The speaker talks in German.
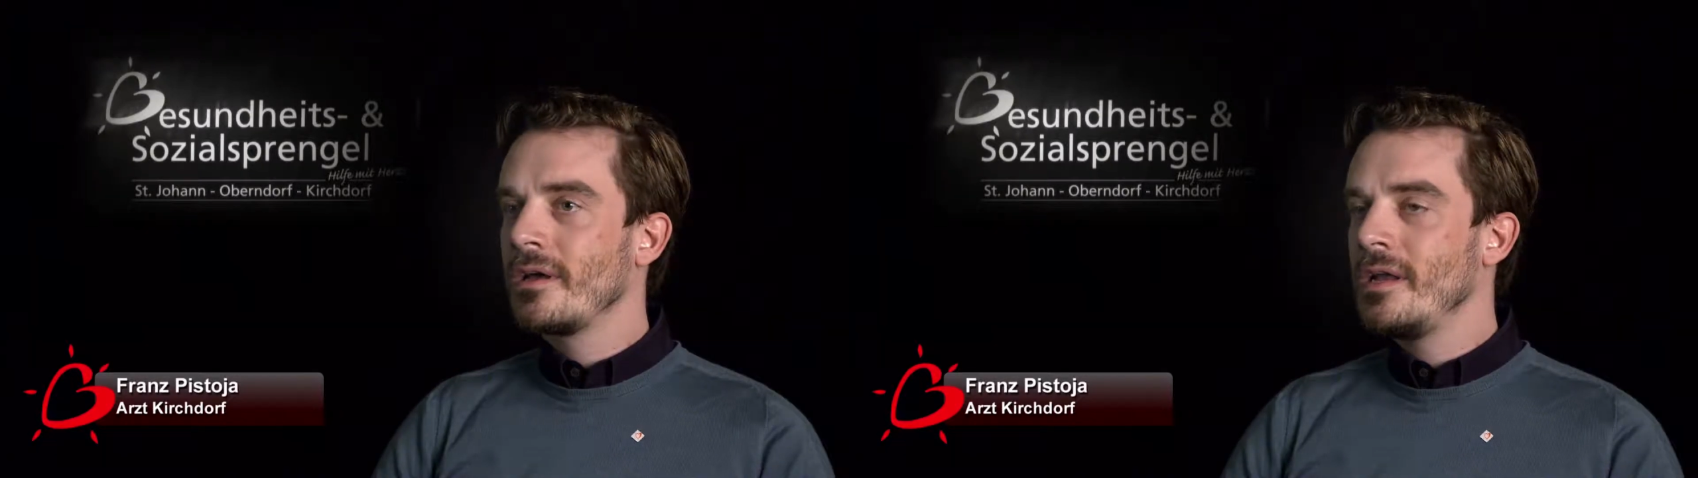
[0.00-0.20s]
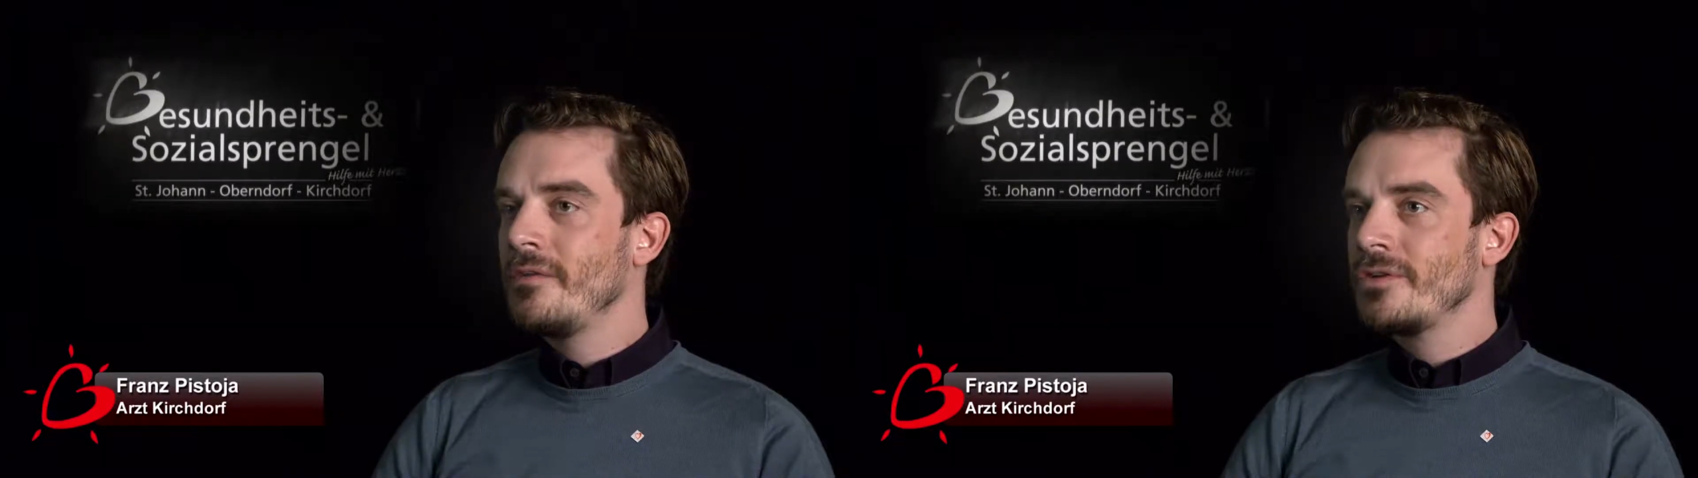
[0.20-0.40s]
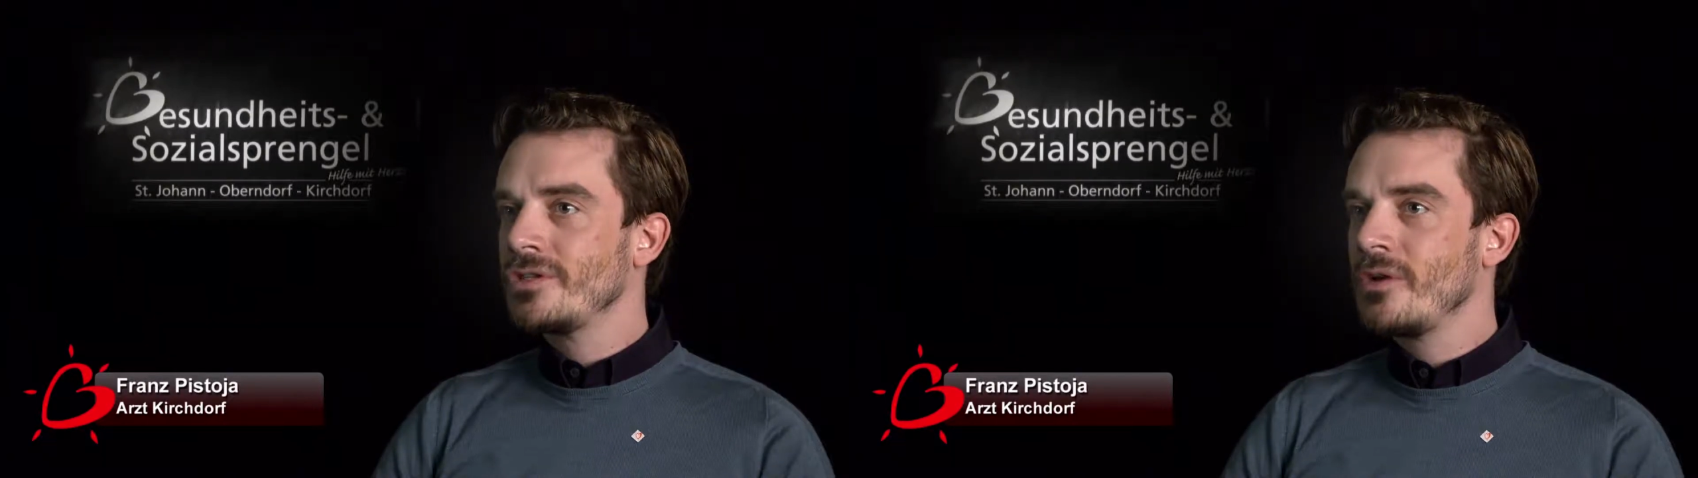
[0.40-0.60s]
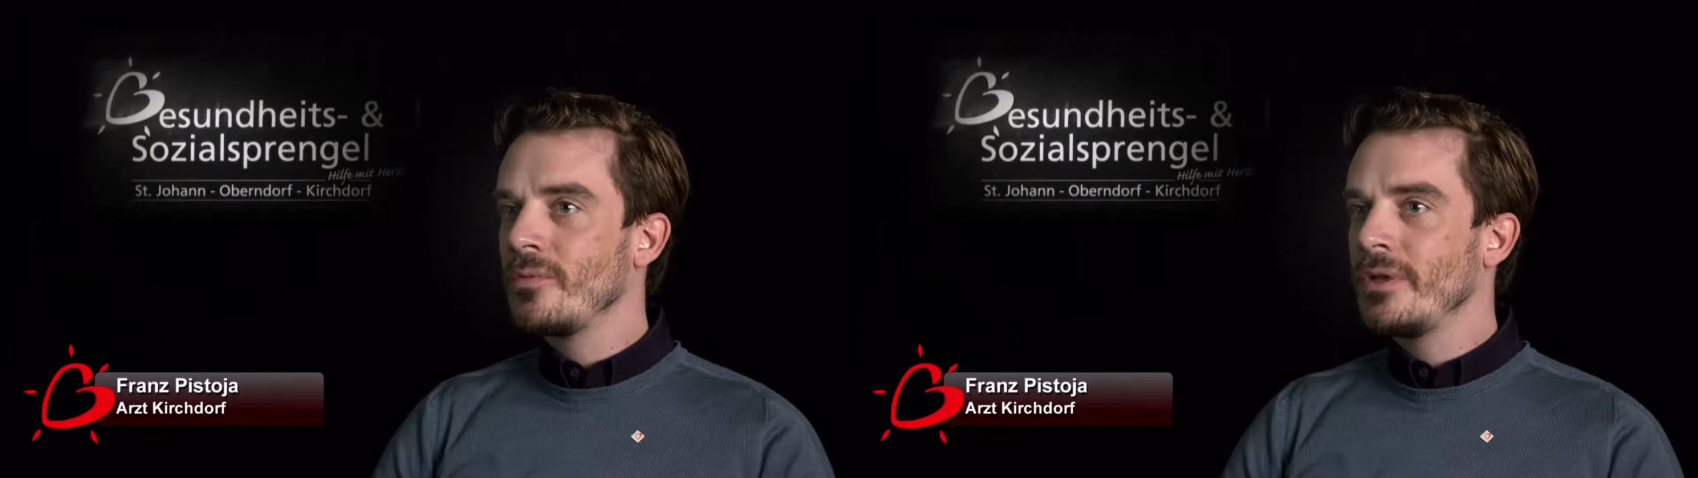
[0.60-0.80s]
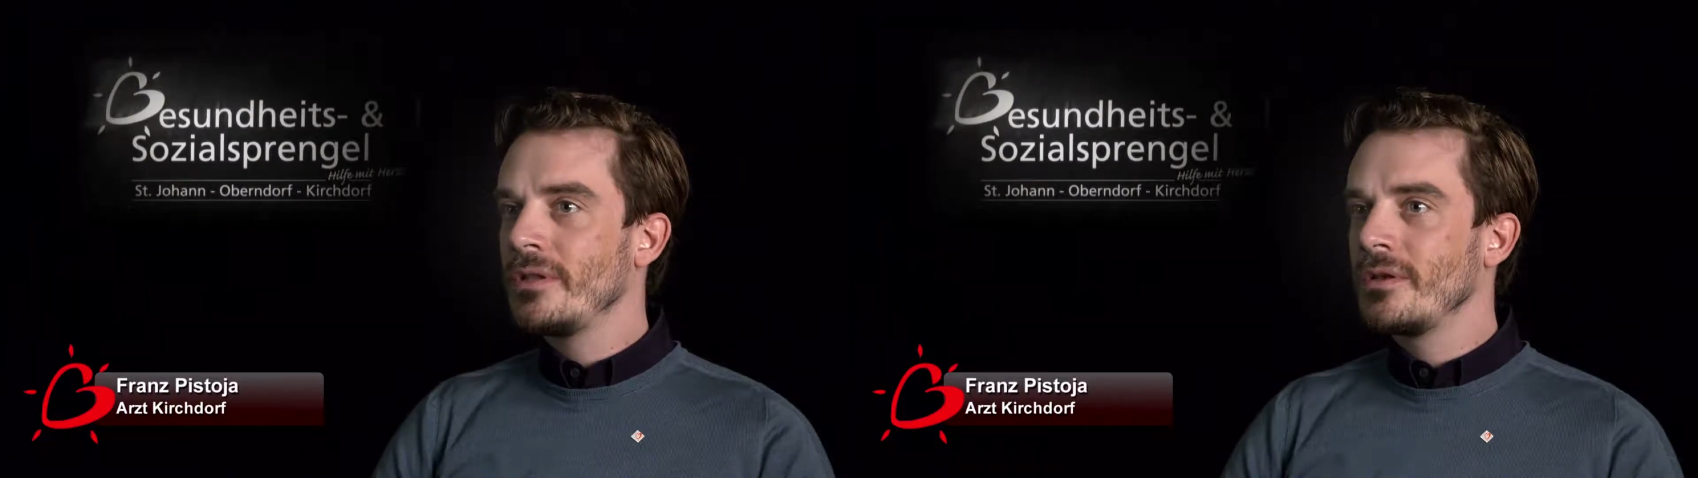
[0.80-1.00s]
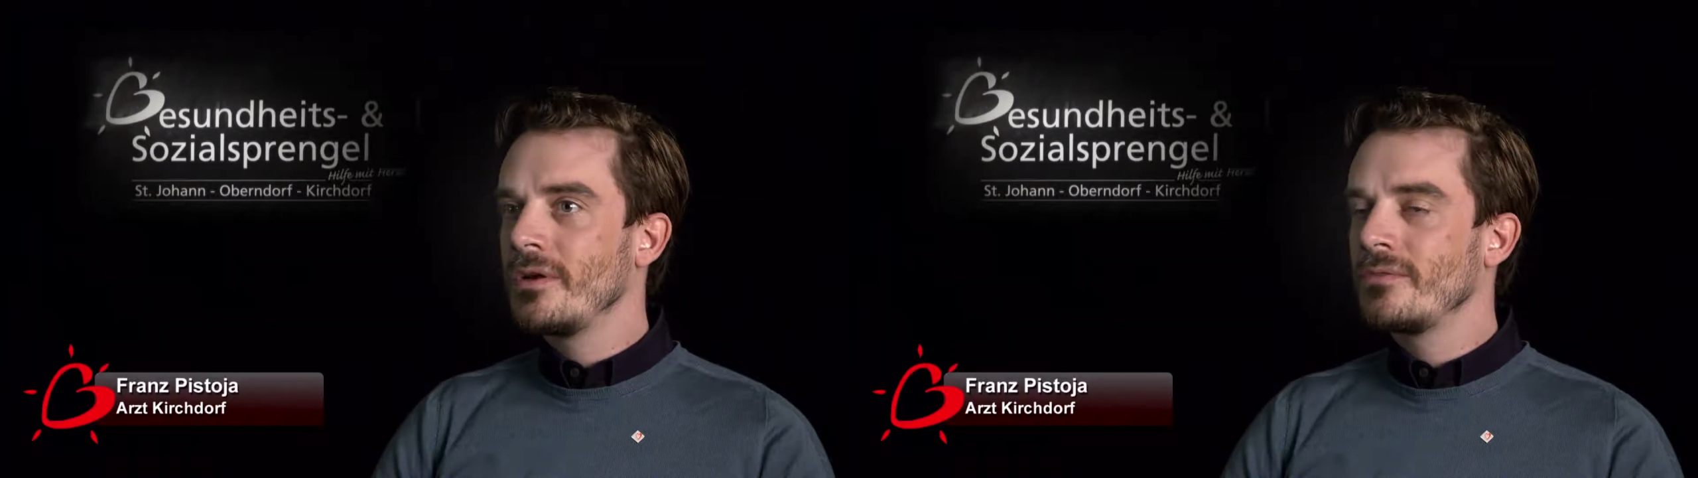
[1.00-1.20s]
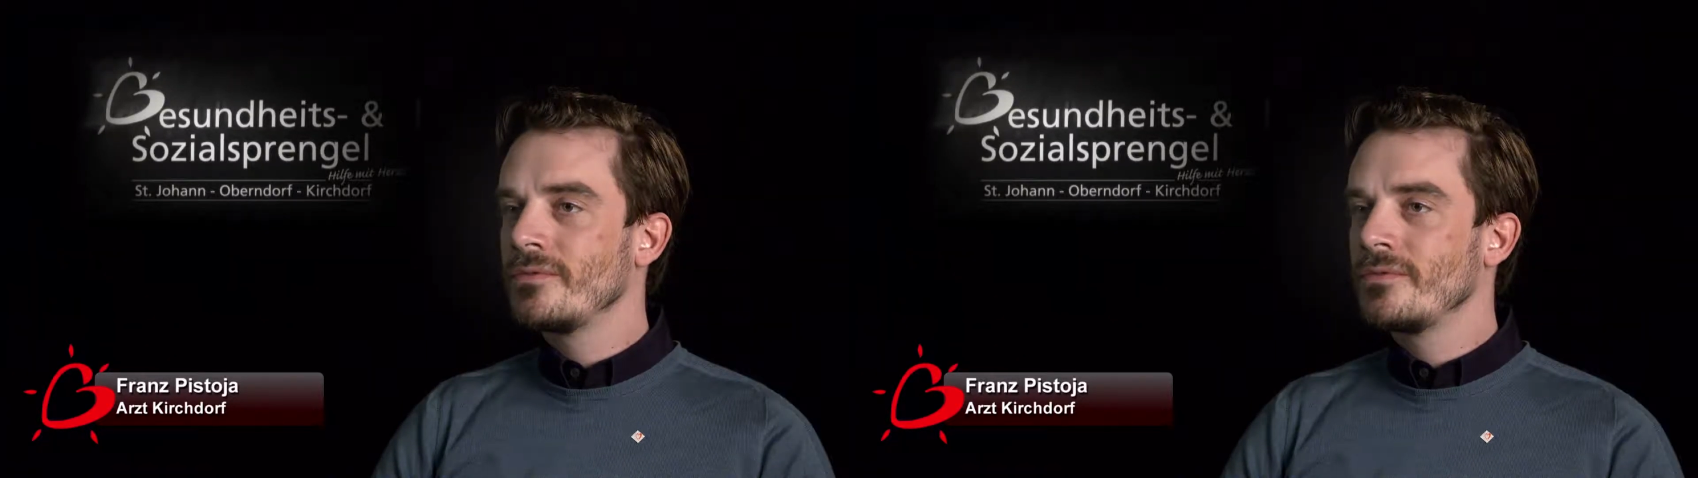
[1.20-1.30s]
Hilfestellung bieten kann,